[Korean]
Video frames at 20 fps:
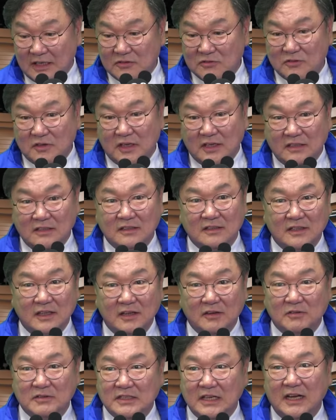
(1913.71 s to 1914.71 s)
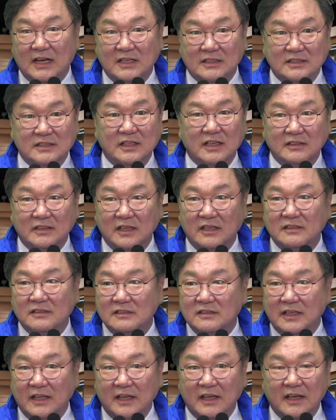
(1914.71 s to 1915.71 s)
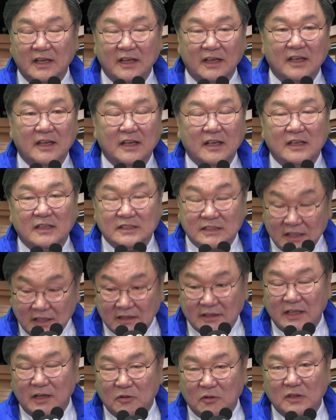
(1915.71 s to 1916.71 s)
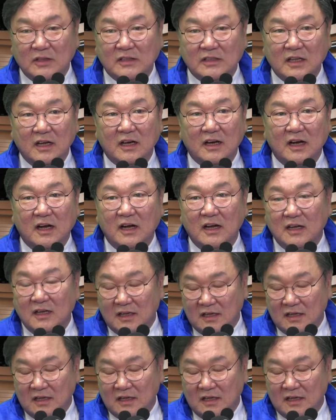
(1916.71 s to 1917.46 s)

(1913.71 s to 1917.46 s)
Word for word: 수가 네. 있는데요. 잘 진행됐는데 진행되고 있다가